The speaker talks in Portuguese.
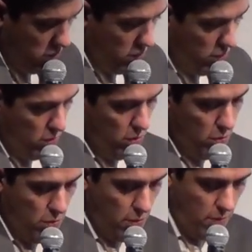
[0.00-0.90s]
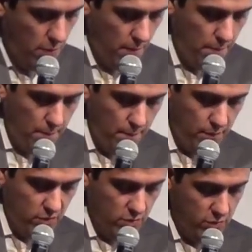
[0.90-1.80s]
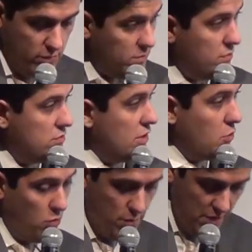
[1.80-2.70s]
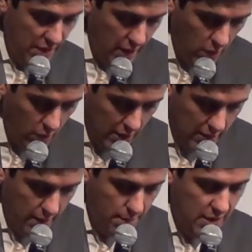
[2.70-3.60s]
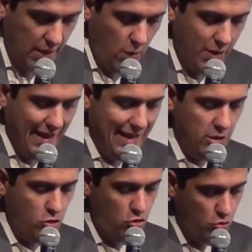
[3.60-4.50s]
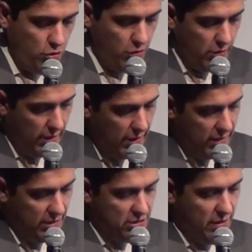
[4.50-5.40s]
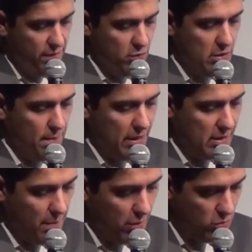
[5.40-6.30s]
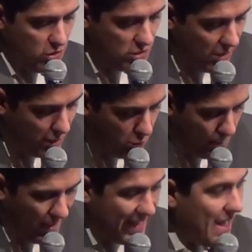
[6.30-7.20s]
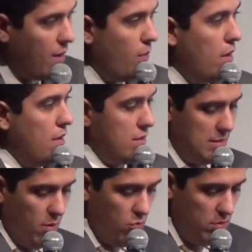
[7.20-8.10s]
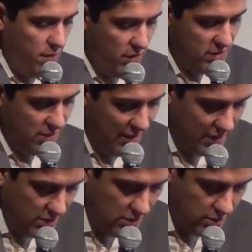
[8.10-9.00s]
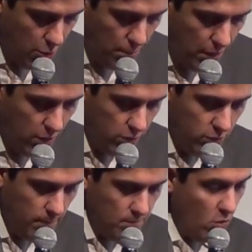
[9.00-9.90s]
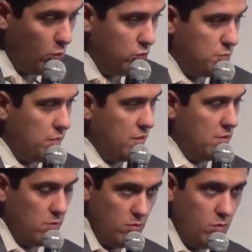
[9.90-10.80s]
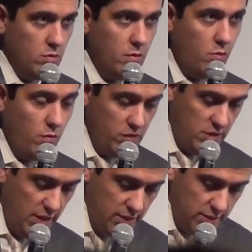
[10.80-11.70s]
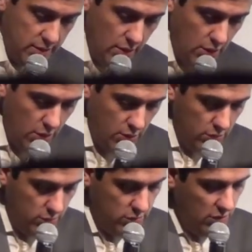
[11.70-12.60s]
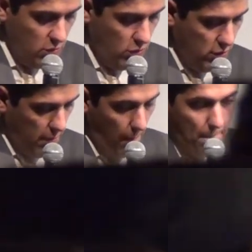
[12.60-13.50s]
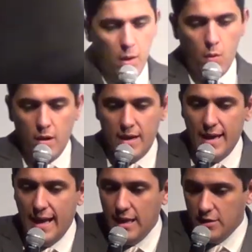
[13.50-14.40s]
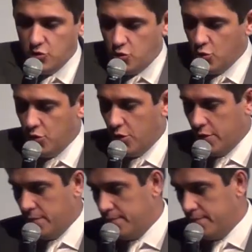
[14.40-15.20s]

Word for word: o senhor Miguel Miguel Reale Júnior, ele que é chefe do Departamento de Direito Penal da Universidade de São Paulo, USP. Então, com, com vocês, senhor Miguel Reale Júnior.